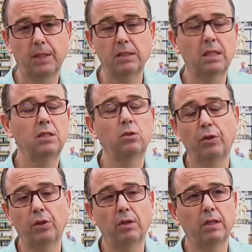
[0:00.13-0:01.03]
Estas
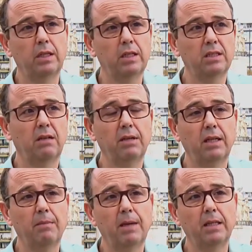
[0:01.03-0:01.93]
situaciones de
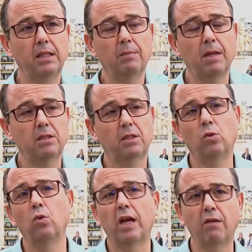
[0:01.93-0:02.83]
inestabilidad marítima, sin
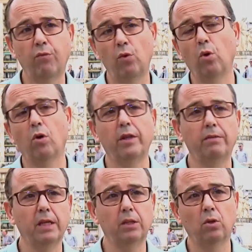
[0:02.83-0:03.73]
un gran flujo de
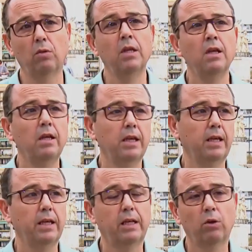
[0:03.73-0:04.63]
viento
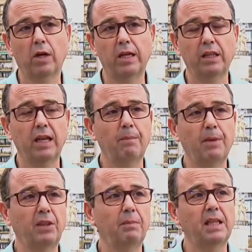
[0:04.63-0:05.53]
eh, que organice las
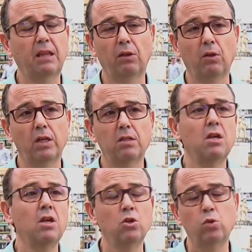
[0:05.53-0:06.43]
precipitaciones,
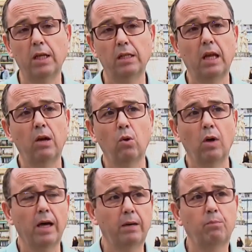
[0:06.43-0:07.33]
suelen dar
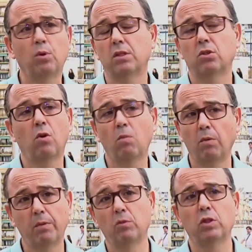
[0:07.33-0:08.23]
lugar, pues
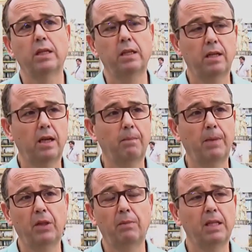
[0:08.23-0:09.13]
como vimos ayer, a
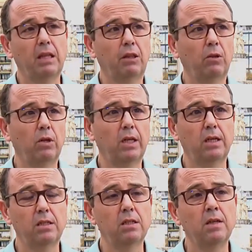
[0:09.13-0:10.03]

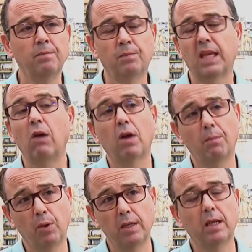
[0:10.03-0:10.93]
precipitaciones que aunque
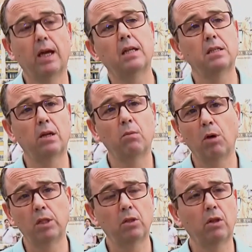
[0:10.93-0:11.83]
pueden llegar a ser en un
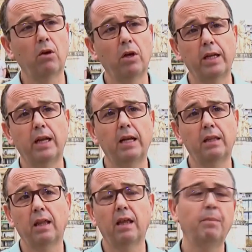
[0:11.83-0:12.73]
momento dado
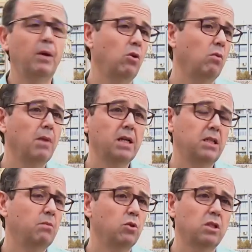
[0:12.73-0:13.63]
generalizadas, pero los
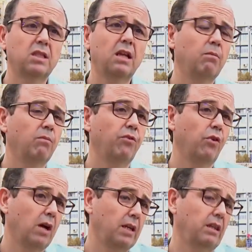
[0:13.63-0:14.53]
máximos están
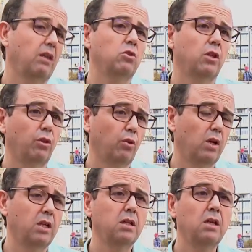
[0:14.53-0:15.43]
focalizados en
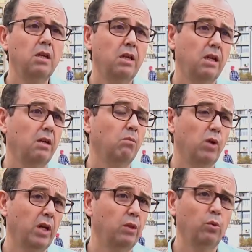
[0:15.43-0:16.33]
zonas eh,
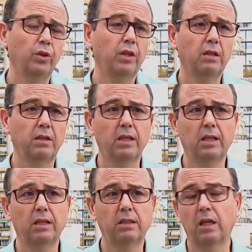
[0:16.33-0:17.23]
muy reducidas
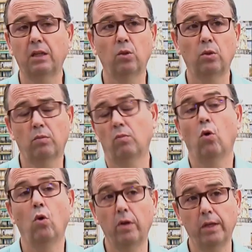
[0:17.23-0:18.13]
del territorio.
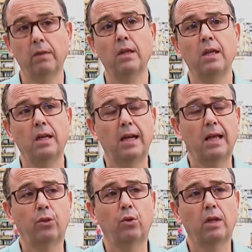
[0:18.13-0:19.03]
Hoy
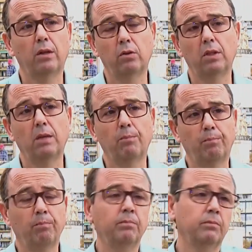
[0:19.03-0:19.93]
la zona donde,
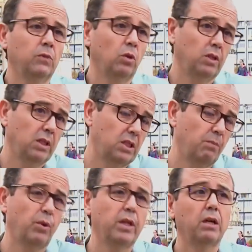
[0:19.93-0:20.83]
mm, donde se
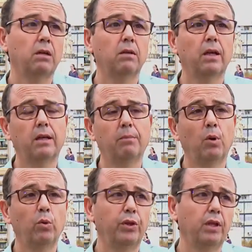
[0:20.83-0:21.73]
pueden eh,
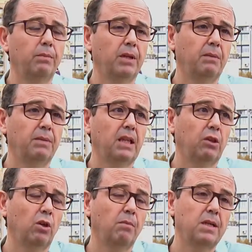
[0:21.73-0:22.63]
producir
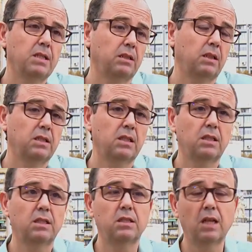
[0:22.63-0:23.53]
precipitaciones más
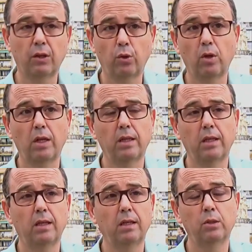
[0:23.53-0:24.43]
intensas es la zona
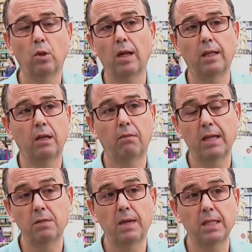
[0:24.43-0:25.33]
del litoral del
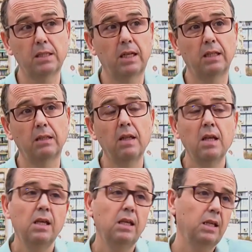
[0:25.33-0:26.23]
Baix Maestrat
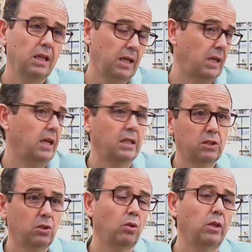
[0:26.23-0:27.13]
y en el
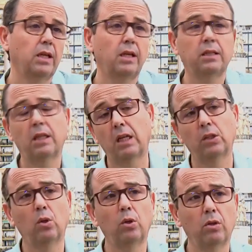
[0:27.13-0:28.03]
resto del
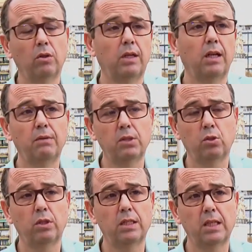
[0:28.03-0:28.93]
territorio el
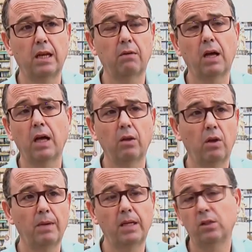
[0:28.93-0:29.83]
aviso ya se ha
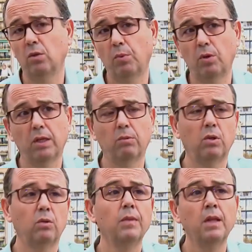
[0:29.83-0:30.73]
rebajado amarillo porque
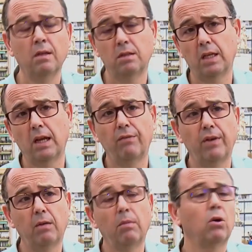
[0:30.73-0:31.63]
bueno, serán
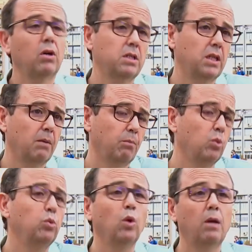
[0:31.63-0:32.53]
fenómenos que sí que
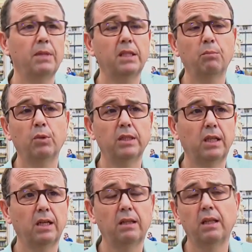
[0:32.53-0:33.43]
puntualmente pueden
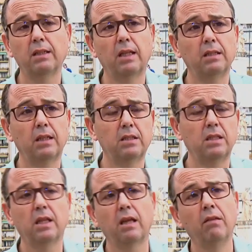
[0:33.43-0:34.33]
tener cierta
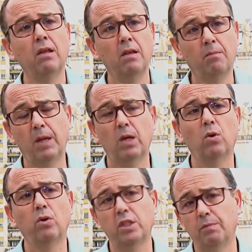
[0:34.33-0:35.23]
intensidad,
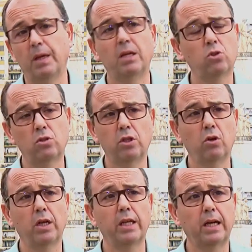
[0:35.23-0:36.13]
pero dispersos y
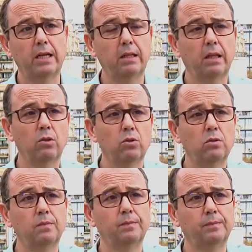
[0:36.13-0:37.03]
no generalizados.